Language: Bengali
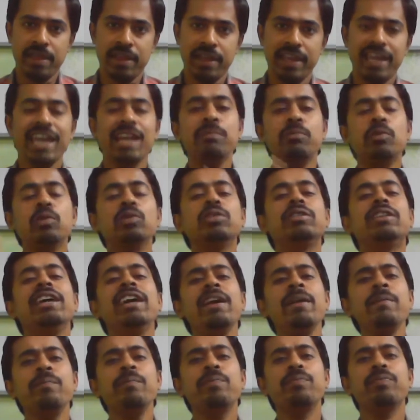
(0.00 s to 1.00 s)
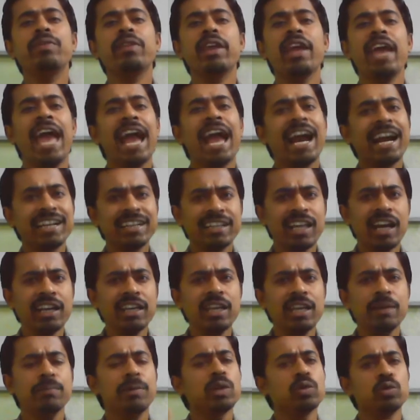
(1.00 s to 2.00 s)
এর মধ্যে একটা
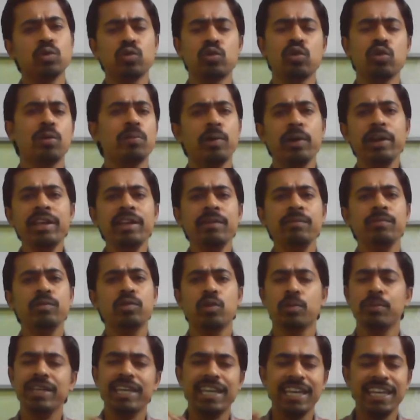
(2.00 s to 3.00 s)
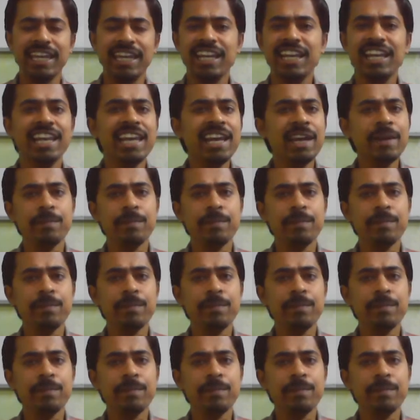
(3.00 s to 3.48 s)
কিংবা দুটো বই তুমি কিনে নিলে